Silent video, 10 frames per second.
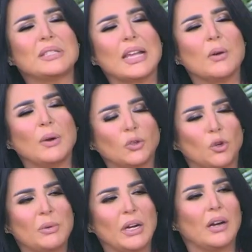سنوات
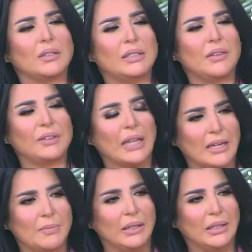عمرك اللي قضيتيها في
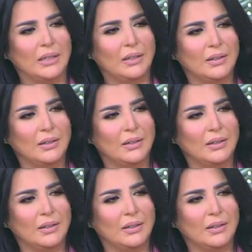التعليم قد ايه؟